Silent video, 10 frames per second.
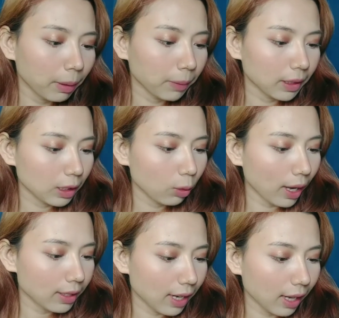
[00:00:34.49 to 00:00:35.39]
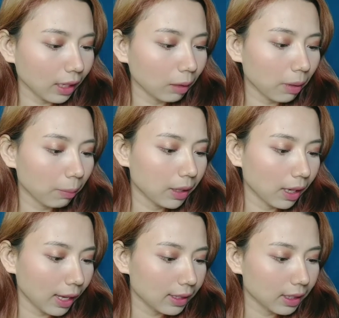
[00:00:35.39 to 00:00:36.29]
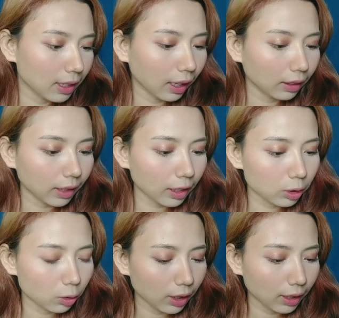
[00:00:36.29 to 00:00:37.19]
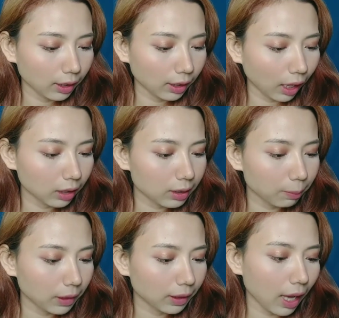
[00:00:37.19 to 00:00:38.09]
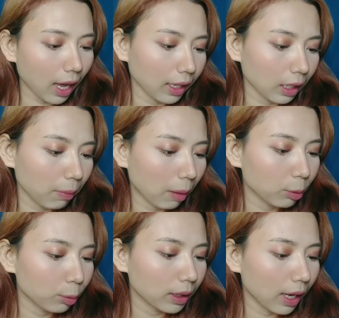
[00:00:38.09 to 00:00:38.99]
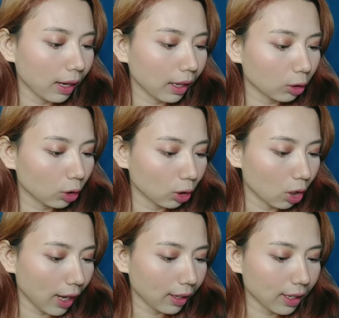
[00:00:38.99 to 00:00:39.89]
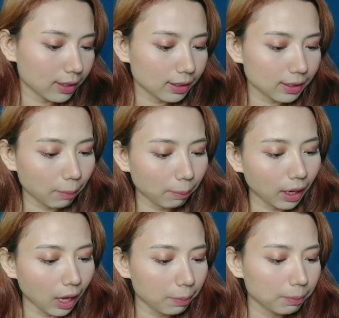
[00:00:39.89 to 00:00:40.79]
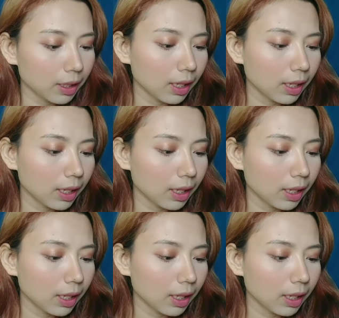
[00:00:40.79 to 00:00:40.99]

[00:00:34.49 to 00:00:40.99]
pembersih wajah tanpa bilas dengan tekstur ringan seperti air mampu mengangkat kotoran dan sisa make up